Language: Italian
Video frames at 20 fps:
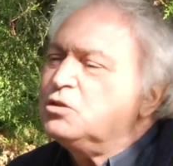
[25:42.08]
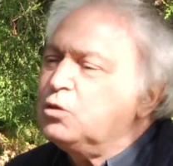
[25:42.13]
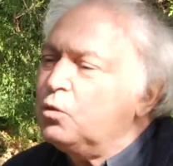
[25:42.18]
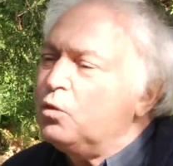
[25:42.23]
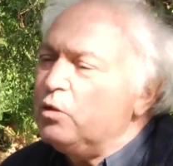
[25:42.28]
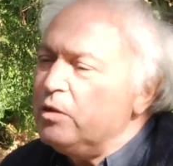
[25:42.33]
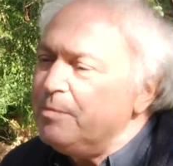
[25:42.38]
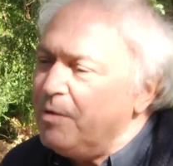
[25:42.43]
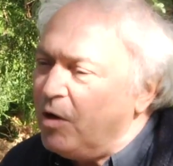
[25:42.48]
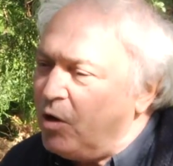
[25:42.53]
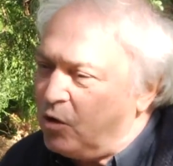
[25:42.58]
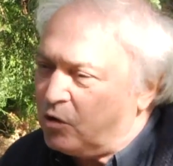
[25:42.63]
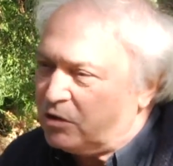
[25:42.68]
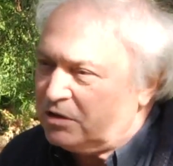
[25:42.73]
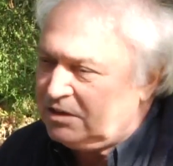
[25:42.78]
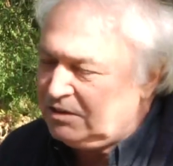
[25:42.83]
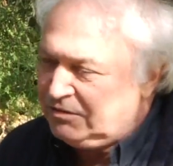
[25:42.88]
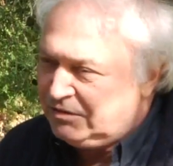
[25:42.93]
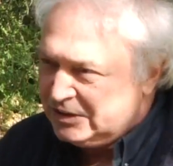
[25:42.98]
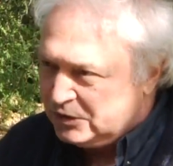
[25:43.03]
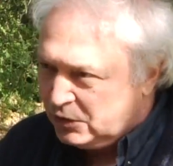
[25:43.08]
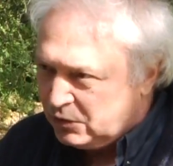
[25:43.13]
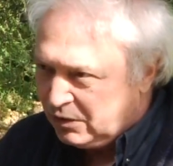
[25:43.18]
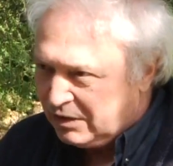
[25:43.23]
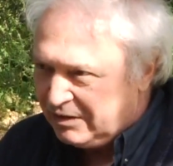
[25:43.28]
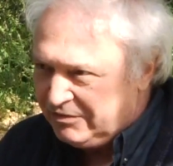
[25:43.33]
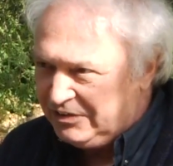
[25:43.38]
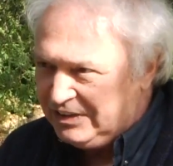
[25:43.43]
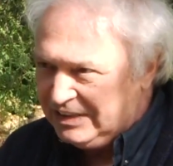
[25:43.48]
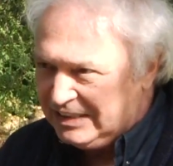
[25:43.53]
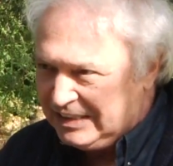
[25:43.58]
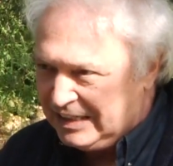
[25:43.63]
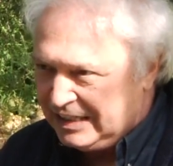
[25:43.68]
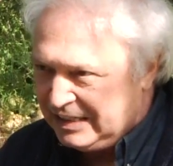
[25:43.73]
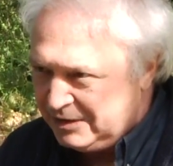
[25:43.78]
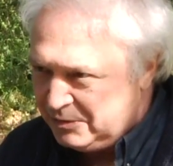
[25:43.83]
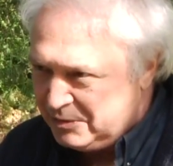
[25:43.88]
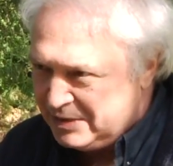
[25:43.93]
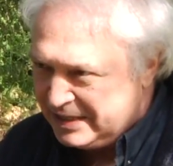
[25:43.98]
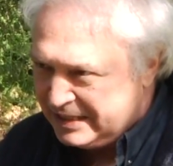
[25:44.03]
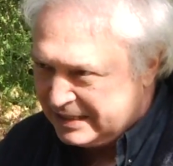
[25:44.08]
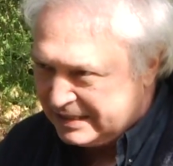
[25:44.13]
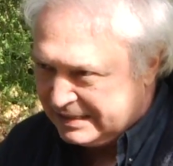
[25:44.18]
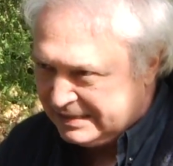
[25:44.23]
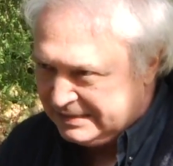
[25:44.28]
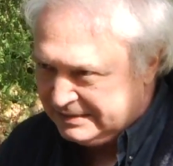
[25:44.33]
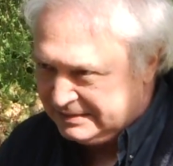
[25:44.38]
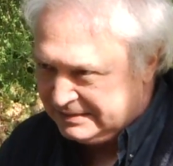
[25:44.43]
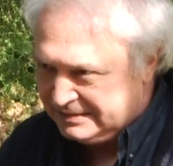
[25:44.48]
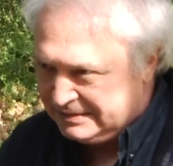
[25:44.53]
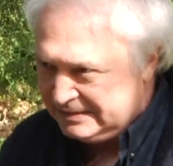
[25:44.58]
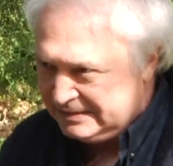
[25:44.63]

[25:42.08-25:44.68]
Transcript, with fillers: Solo i morti vedono la fine della guerra.